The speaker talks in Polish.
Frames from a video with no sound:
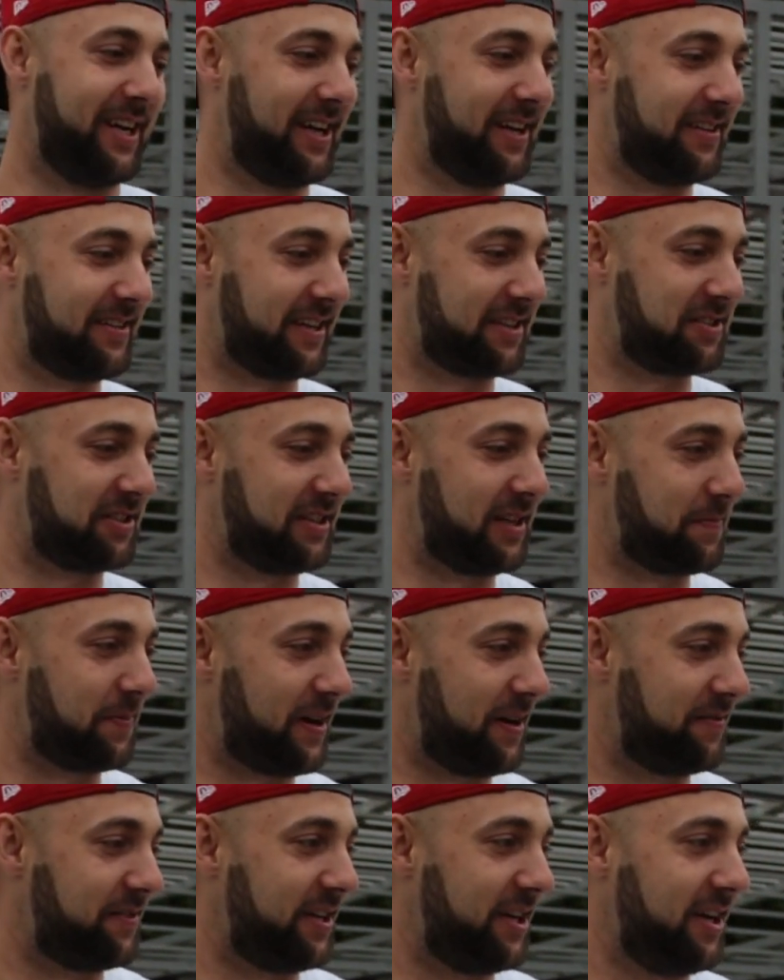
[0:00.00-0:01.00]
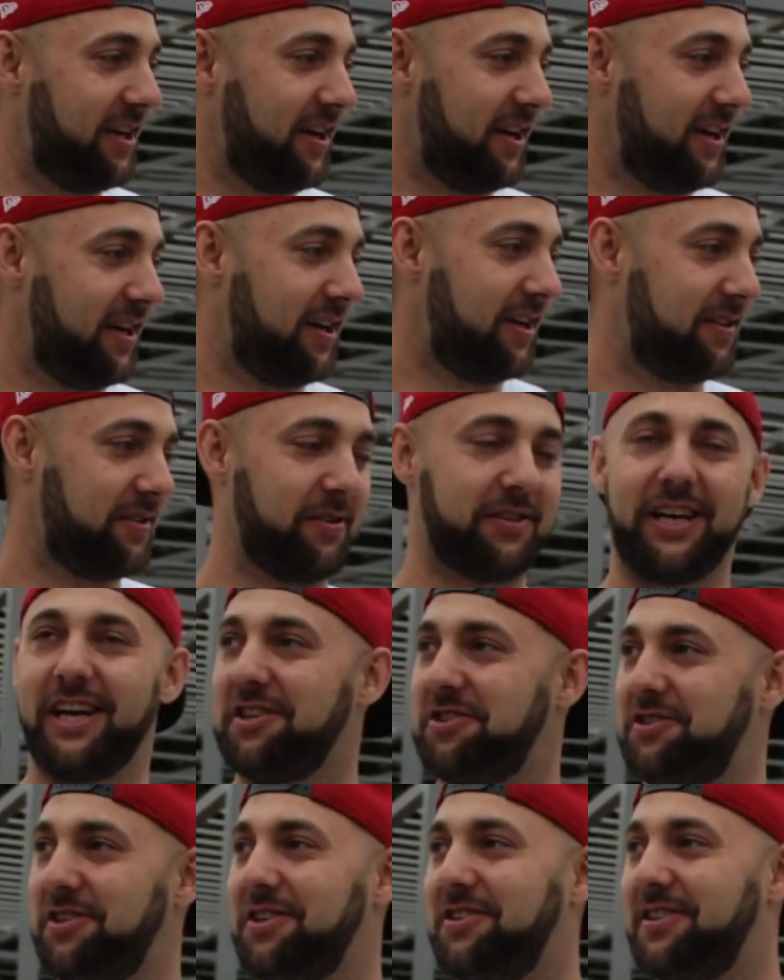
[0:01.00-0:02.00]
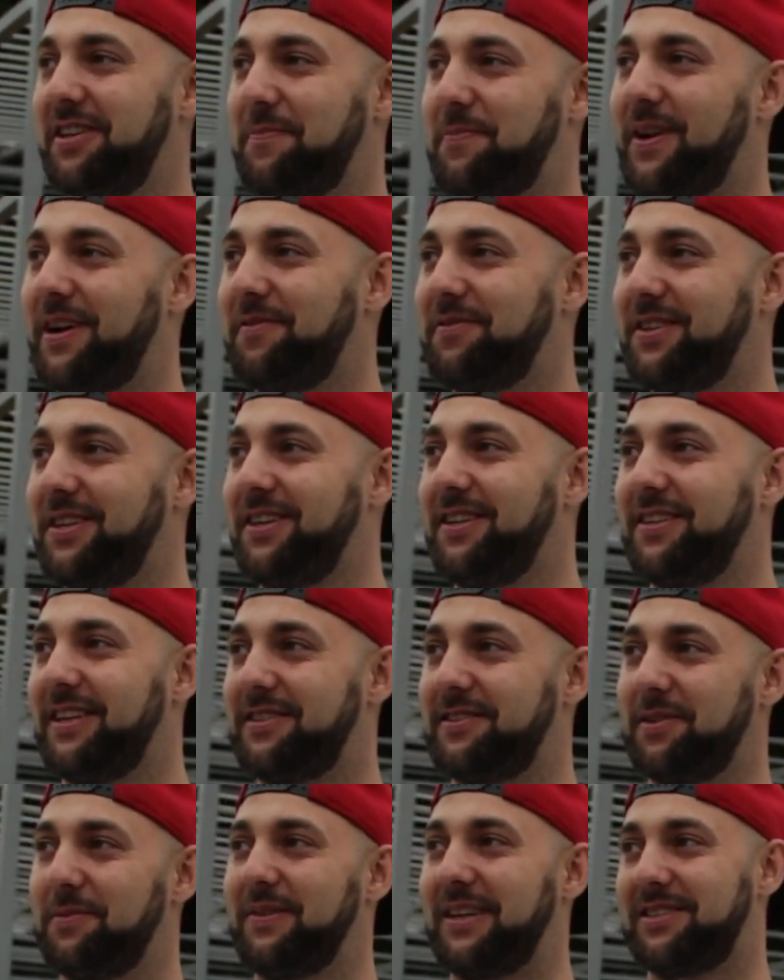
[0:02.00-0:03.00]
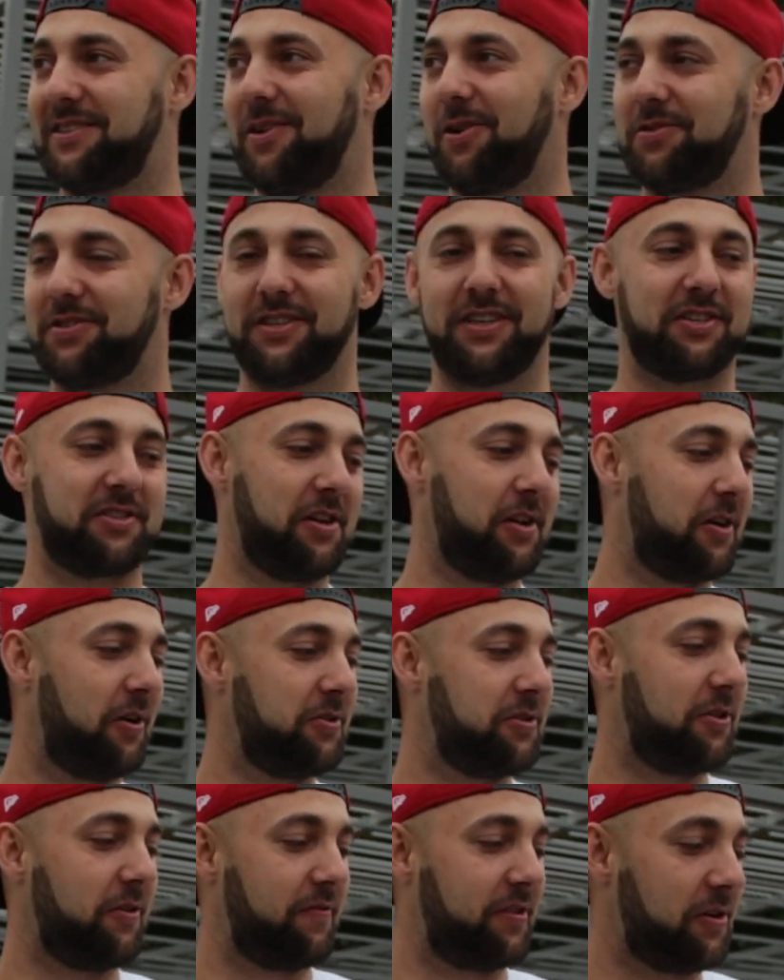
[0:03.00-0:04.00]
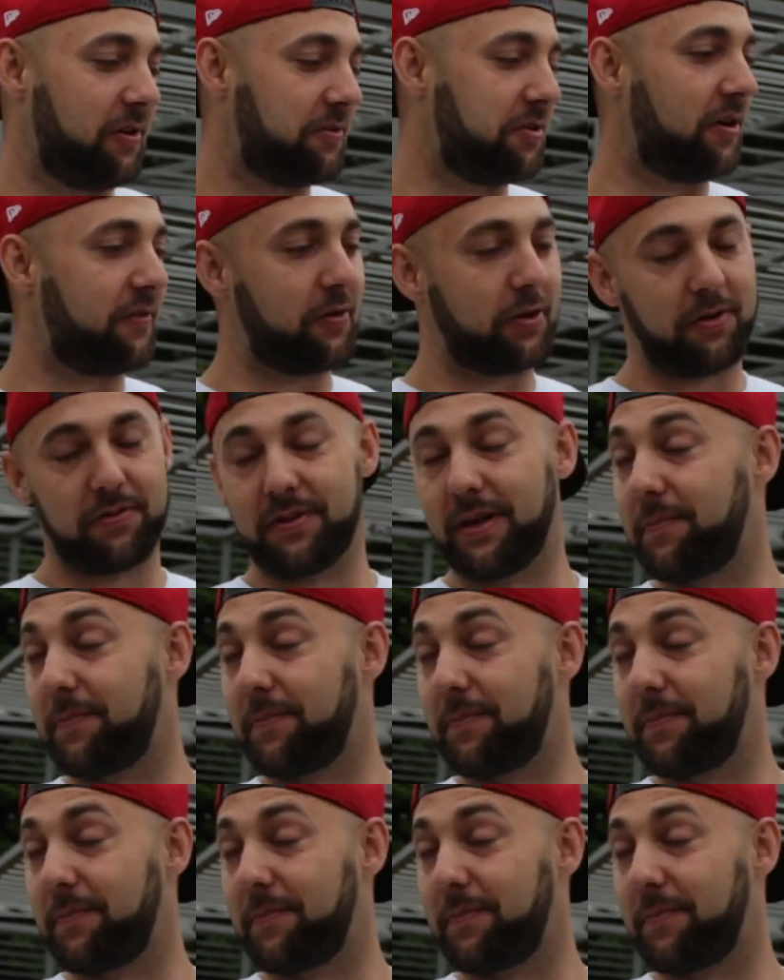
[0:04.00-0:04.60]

No, Także no. naprawdę no jeździć naprawdę nad tym na zloty, jeżeli chodzi o wyglądowo,